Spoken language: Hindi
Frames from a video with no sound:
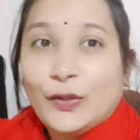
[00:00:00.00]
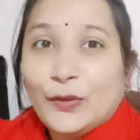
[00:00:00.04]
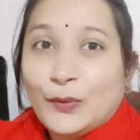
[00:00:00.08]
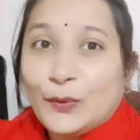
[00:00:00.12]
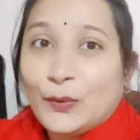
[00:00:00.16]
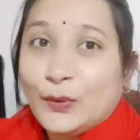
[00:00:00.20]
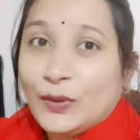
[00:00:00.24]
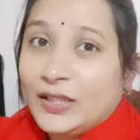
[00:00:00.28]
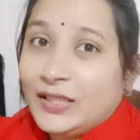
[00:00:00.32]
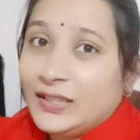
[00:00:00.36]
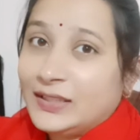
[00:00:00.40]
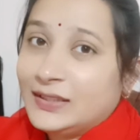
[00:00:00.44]

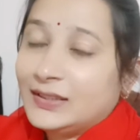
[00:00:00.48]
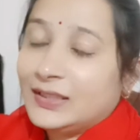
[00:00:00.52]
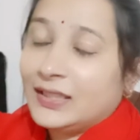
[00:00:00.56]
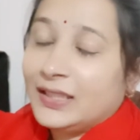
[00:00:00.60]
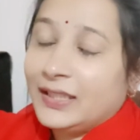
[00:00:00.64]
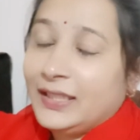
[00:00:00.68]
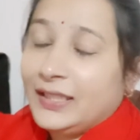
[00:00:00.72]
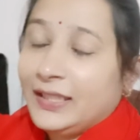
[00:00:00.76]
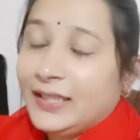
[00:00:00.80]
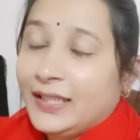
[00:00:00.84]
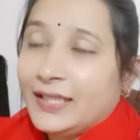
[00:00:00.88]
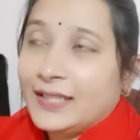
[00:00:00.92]
तो इस
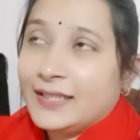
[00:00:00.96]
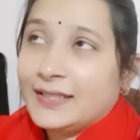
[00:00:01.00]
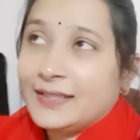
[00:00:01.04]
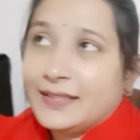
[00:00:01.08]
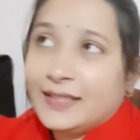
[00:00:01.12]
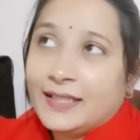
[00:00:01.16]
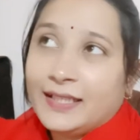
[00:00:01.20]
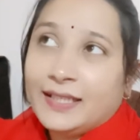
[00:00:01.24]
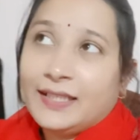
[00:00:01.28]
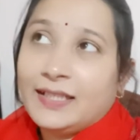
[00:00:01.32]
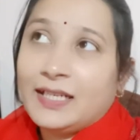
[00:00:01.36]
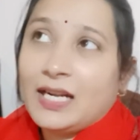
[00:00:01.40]
तरीके
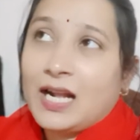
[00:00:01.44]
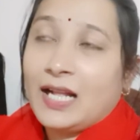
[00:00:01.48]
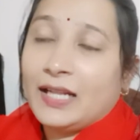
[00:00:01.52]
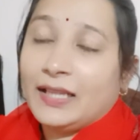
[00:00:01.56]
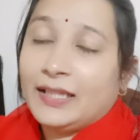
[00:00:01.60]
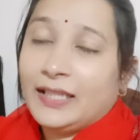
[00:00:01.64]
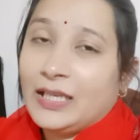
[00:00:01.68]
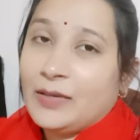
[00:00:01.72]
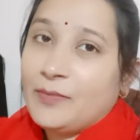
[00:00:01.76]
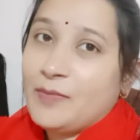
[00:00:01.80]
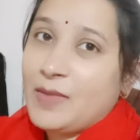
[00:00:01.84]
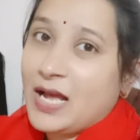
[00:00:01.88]
से
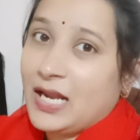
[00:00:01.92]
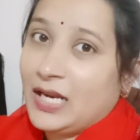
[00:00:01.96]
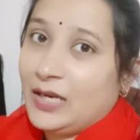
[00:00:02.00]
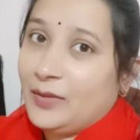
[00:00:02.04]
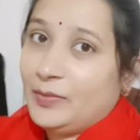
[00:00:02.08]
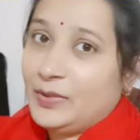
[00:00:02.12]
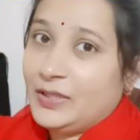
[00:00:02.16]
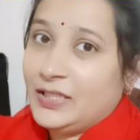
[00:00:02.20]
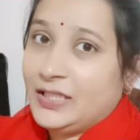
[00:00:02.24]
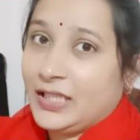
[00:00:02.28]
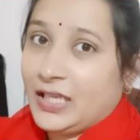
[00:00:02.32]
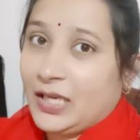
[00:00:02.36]
रात के
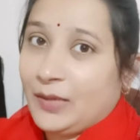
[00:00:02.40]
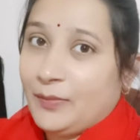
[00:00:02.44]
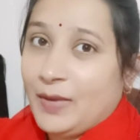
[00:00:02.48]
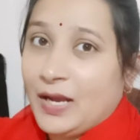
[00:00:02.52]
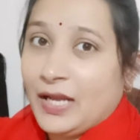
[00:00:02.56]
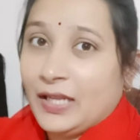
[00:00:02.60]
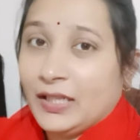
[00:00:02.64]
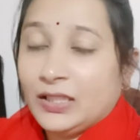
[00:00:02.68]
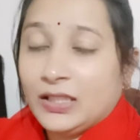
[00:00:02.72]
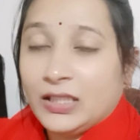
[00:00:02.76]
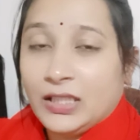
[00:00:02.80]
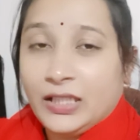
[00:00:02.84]
बारह बजे के
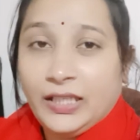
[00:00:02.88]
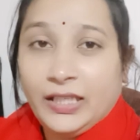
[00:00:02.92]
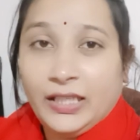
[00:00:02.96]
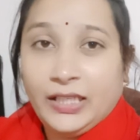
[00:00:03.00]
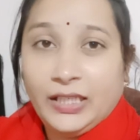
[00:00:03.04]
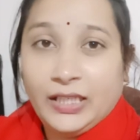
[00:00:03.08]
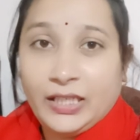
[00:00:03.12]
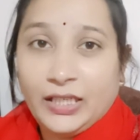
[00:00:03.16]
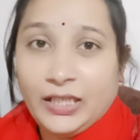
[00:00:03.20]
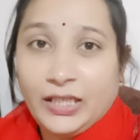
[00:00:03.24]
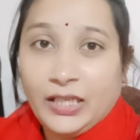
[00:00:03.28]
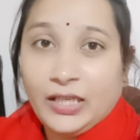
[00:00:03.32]
बाद
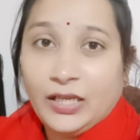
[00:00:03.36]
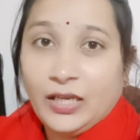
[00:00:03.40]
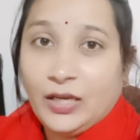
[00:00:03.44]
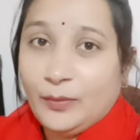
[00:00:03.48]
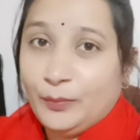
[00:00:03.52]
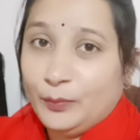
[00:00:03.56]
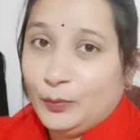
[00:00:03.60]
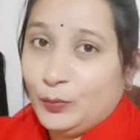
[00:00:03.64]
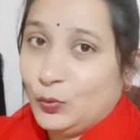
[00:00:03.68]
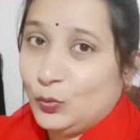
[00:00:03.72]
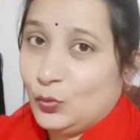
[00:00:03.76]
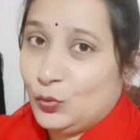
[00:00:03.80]
करेंगे
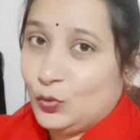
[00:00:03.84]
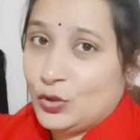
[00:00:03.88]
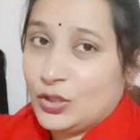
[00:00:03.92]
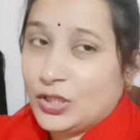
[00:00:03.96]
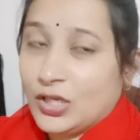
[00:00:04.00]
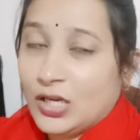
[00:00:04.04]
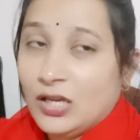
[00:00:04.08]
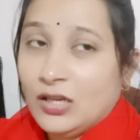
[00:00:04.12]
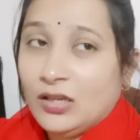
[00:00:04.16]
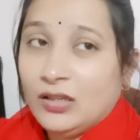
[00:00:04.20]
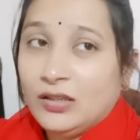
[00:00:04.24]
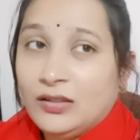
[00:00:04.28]
हम
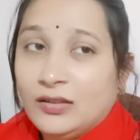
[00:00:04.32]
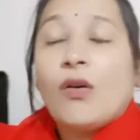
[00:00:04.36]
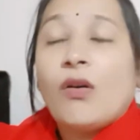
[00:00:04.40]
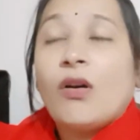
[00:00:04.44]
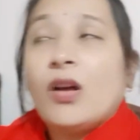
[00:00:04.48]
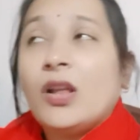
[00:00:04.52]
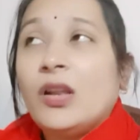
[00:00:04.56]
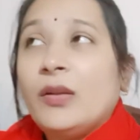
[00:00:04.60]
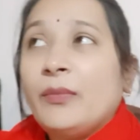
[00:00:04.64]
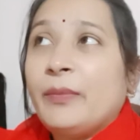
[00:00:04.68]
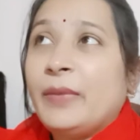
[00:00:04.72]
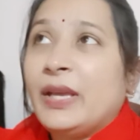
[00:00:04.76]
पूजा
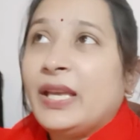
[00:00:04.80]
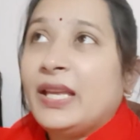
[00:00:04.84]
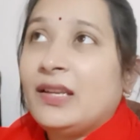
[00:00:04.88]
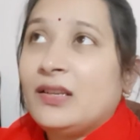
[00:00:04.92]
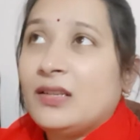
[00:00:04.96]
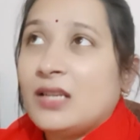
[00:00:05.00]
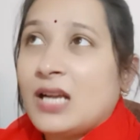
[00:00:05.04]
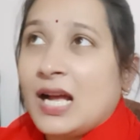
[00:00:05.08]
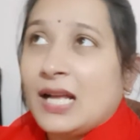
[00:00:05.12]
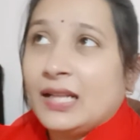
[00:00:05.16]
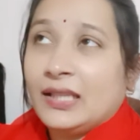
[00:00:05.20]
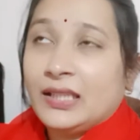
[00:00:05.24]
और मैं
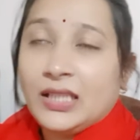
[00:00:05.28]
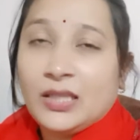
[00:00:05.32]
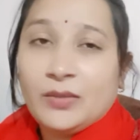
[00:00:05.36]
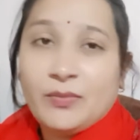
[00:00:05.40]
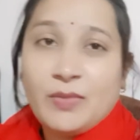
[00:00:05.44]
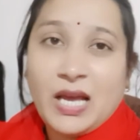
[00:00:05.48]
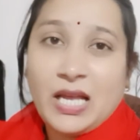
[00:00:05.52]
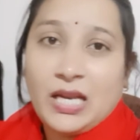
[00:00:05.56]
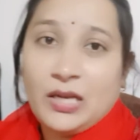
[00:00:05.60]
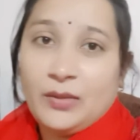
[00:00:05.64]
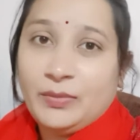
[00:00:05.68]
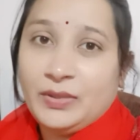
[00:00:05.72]
रात के
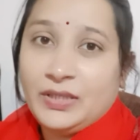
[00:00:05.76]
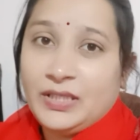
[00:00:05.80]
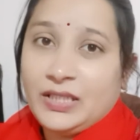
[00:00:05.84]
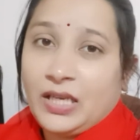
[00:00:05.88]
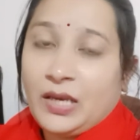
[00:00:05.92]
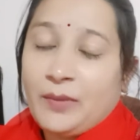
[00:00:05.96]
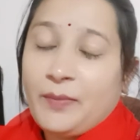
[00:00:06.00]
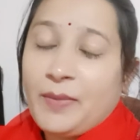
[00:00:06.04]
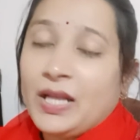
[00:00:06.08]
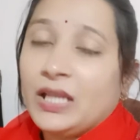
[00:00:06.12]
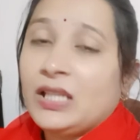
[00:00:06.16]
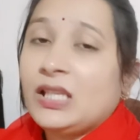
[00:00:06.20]
बारह बजे
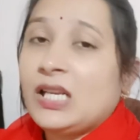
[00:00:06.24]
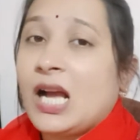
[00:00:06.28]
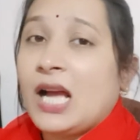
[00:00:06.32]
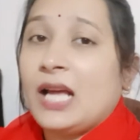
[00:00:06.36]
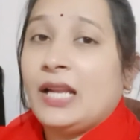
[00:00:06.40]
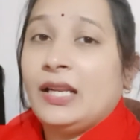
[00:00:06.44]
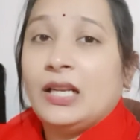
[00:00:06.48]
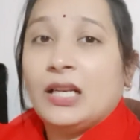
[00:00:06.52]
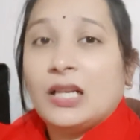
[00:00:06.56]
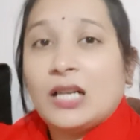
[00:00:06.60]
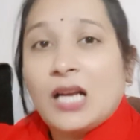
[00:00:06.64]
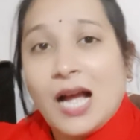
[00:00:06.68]
के बाद
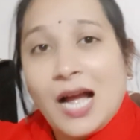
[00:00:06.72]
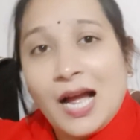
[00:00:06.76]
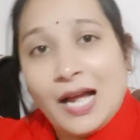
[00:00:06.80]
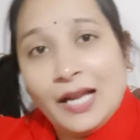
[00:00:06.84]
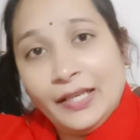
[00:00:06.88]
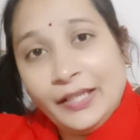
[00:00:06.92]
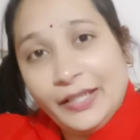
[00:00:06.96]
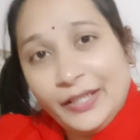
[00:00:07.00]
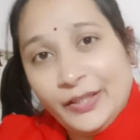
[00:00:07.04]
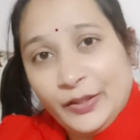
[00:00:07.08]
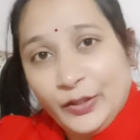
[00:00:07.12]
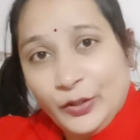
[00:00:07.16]
खाना खा
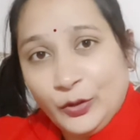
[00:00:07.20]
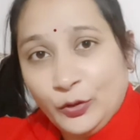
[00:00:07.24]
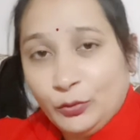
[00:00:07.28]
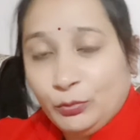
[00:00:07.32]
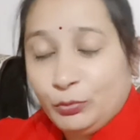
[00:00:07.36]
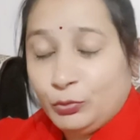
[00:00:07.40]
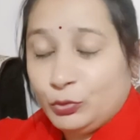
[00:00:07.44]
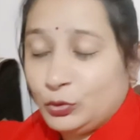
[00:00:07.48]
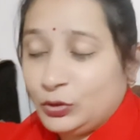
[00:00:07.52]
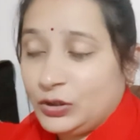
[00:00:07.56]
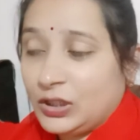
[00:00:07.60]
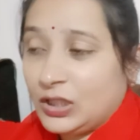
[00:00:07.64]
लेती हूँ
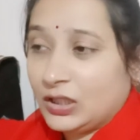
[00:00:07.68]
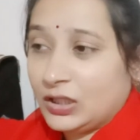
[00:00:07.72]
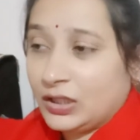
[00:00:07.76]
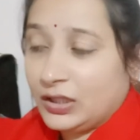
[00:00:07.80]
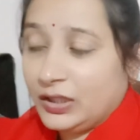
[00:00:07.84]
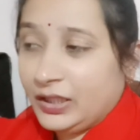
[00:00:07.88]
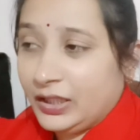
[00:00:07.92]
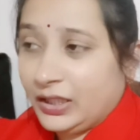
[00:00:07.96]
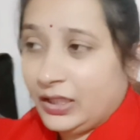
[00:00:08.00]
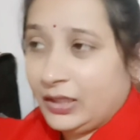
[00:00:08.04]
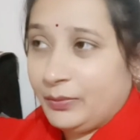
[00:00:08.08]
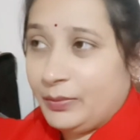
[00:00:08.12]
पूजा
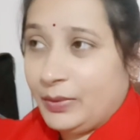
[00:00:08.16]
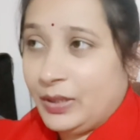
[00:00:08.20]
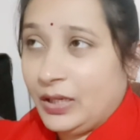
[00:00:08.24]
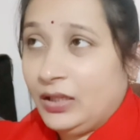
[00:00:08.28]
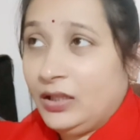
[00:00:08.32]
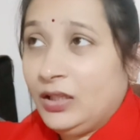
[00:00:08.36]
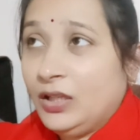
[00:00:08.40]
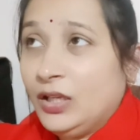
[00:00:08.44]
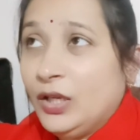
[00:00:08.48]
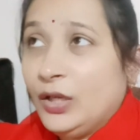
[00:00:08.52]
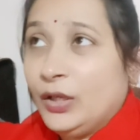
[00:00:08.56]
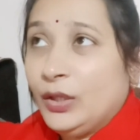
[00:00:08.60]
करने के
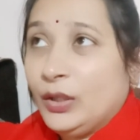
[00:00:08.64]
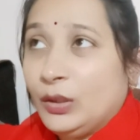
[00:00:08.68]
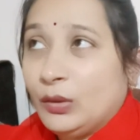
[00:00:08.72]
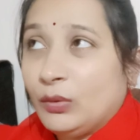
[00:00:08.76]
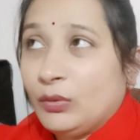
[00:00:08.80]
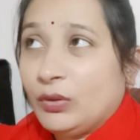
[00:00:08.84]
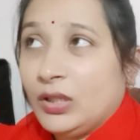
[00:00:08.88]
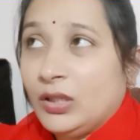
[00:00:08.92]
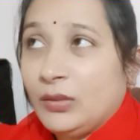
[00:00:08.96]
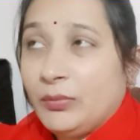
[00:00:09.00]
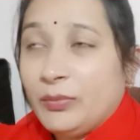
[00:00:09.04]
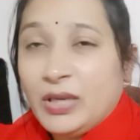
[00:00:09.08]
बाद
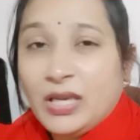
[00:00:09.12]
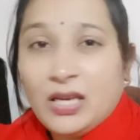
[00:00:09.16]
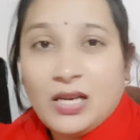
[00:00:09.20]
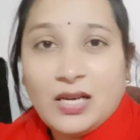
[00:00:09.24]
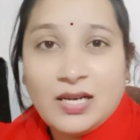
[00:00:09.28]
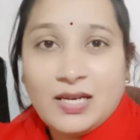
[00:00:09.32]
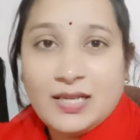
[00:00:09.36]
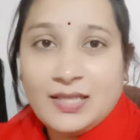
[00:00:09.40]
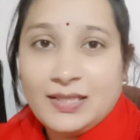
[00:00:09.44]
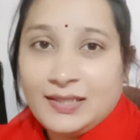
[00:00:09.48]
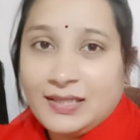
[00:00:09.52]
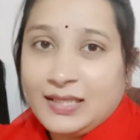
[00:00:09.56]
क्योंकि मैं
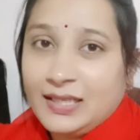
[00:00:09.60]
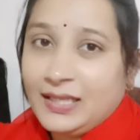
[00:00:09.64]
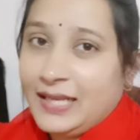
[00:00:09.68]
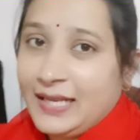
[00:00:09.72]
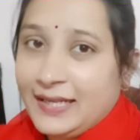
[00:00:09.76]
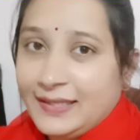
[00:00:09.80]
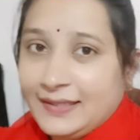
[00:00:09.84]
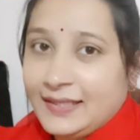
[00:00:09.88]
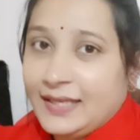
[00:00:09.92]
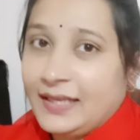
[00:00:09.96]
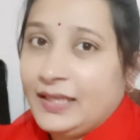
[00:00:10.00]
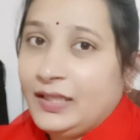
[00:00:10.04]
हर साल
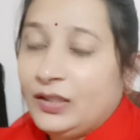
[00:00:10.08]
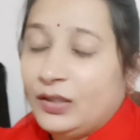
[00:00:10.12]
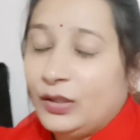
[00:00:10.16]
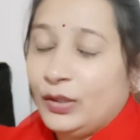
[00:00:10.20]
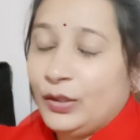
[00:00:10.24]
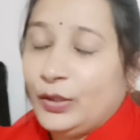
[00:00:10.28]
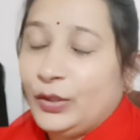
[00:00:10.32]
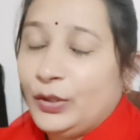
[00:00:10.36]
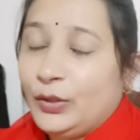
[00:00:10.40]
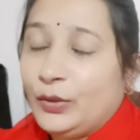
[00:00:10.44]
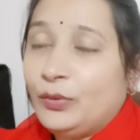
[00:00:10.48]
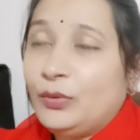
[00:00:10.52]
ऐसा ही
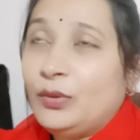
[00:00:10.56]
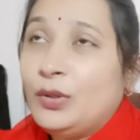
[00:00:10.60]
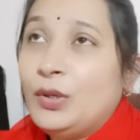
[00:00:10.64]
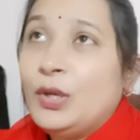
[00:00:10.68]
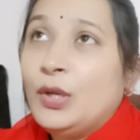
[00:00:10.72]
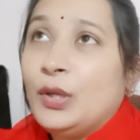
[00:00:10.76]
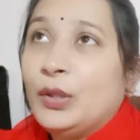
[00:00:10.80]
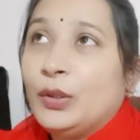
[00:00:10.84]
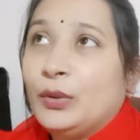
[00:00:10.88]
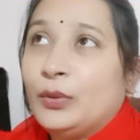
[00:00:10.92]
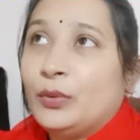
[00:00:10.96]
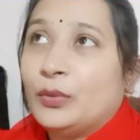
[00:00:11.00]
करती हूँ
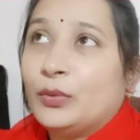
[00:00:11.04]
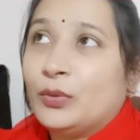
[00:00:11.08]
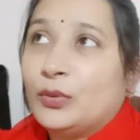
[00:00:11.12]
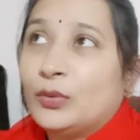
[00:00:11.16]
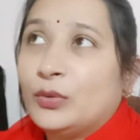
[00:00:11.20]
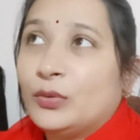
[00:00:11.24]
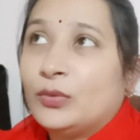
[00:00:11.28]
तो